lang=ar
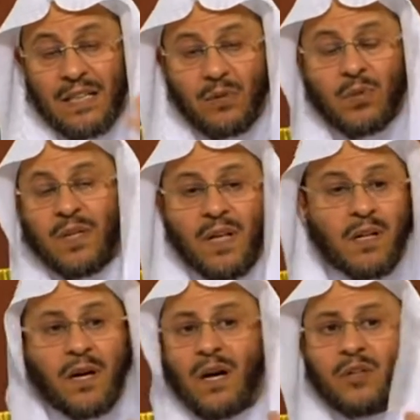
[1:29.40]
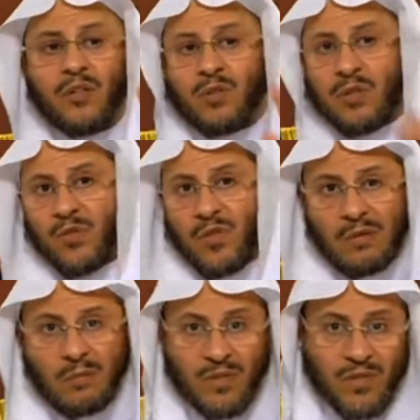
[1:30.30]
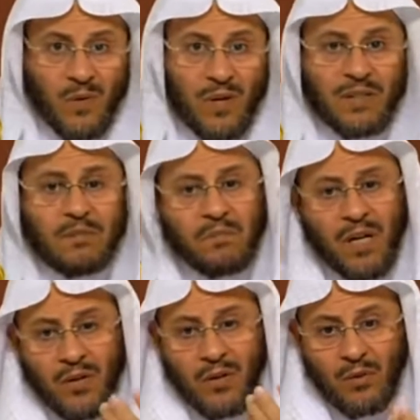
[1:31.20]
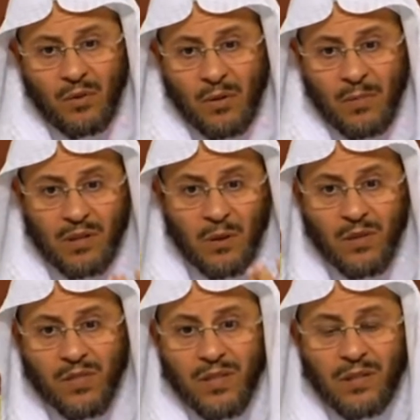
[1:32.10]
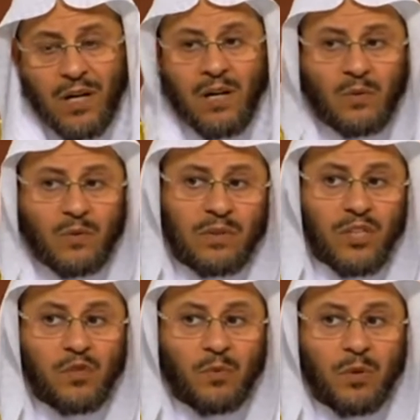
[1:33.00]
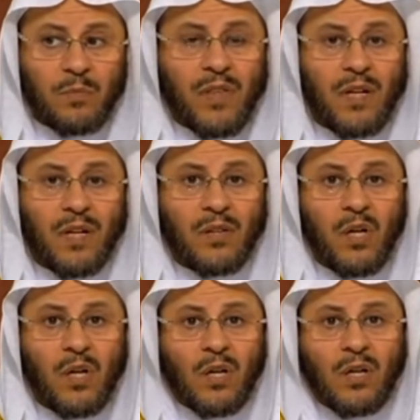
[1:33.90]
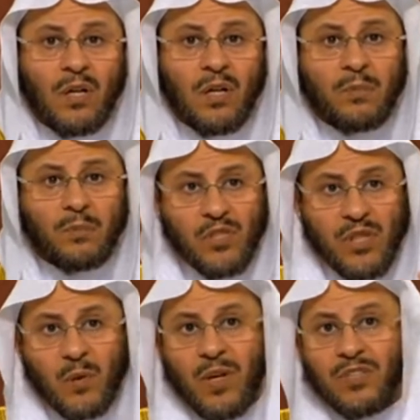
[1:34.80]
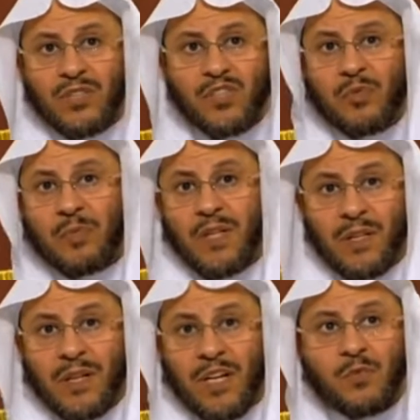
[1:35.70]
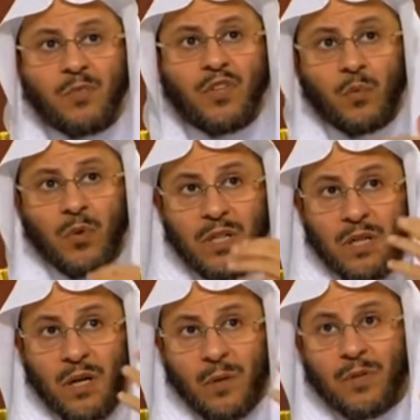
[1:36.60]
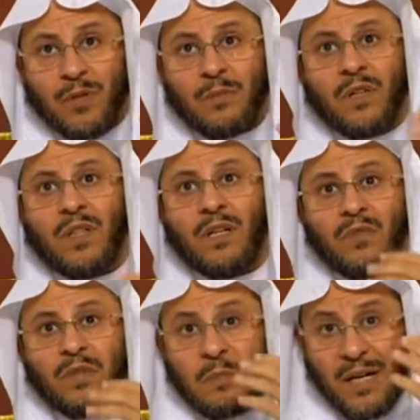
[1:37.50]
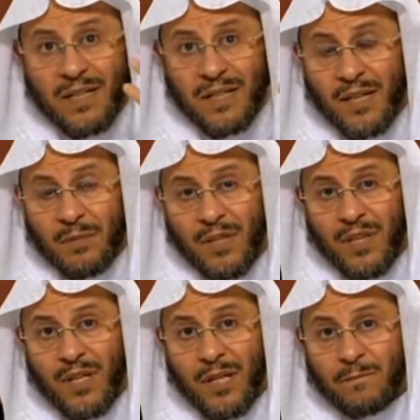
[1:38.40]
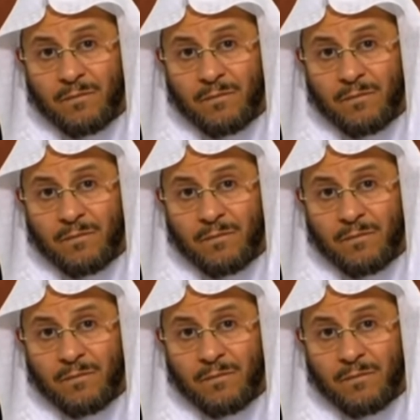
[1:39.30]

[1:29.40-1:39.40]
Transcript: ولذلك قالوا يجوز الصبغ بالسواد بعض العلماء توسط قالوا يصبغ مثلا آه، بالسواد جنس من الناس مثل ولي الأمر مثلا في المعركة مثلا